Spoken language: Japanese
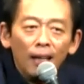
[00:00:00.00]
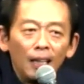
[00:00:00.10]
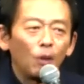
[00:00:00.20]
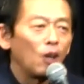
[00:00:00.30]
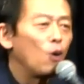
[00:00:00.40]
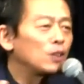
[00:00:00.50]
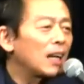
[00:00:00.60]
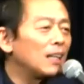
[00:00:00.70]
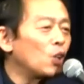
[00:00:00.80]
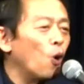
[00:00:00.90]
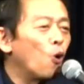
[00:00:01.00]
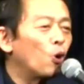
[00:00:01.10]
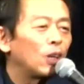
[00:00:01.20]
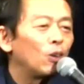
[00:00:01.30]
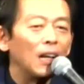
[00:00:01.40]
でもこれ大阪の人
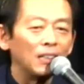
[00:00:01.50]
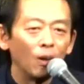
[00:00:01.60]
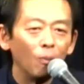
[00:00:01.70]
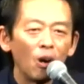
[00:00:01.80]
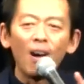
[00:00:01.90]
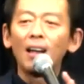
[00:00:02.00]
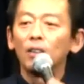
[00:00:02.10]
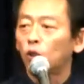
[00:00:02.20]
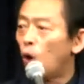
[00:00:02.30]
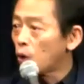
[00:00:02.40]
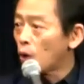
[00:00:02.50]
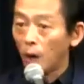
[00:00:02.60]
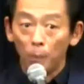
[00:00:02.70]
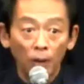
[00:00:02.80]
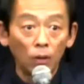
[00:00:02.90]
怒ってこないですよ僕分かる東京
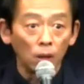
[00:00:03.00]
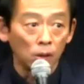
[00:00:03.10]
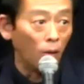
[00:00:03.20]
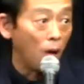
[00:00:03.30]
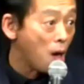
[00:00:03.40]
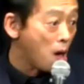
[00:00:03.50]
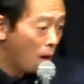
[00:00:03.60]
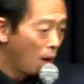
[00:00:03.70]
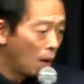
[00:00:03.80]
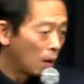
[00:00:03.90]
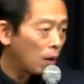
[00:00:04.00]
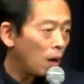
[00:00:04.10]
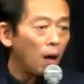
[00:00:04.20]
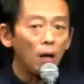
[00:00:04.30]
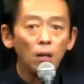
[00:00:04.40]
あれびっくりですよえ
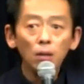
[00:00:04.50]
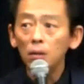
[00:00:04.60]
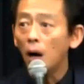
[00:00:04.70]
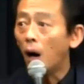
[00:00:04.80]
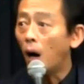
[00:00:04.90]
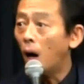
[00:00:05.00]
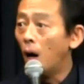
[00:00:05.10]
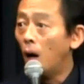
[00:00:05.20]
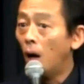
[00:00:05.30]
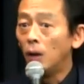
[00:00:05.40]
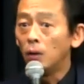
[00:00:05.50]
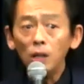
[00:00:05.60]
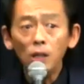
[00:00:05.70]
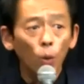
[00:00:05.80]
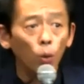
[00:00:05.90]
変えんだ
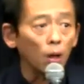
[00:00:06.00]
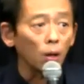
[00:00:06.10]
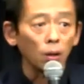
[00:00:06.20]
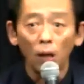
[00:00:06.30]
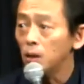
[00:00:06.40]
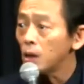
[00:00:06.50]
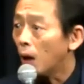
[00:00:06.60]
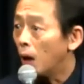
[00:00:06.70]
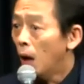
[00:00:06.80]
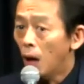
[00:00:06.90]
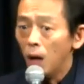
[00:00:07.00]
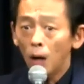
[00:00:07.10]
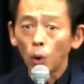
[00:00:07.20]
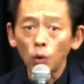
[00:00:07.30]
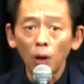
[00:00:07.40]
何大阪って変じゃないえ
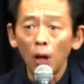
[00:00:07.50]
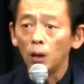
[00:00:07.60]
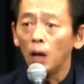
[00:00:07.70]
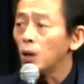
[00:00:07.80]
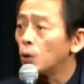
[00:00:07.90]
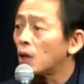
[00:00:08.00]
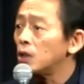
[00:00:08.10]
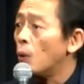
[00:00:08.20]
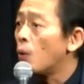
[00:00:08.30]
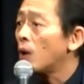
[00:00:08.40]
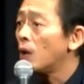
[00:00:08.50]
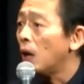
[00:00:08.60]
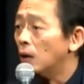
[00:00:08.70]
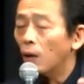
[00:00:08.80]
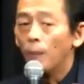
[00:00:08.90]
途中でなんで大阪人怒ら
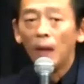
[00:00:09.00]
ないの